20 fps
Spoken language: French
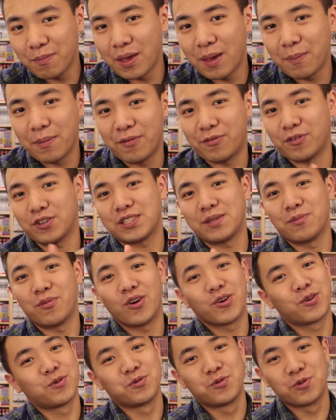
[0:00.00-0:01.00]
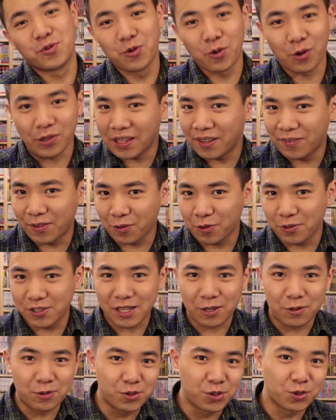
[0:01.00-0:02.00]
même, et forcément, à cause du
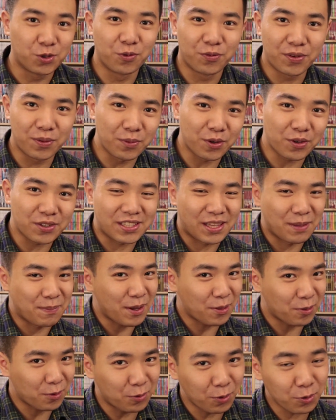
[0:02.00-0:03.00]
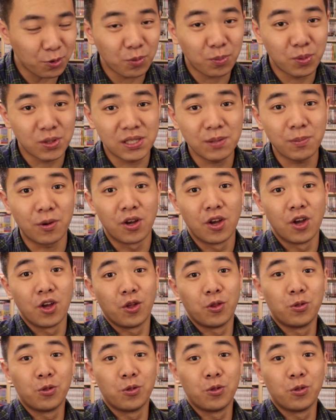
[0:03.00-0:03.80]
coronavirus, à cause du confinement, c'était pas trop trop possible.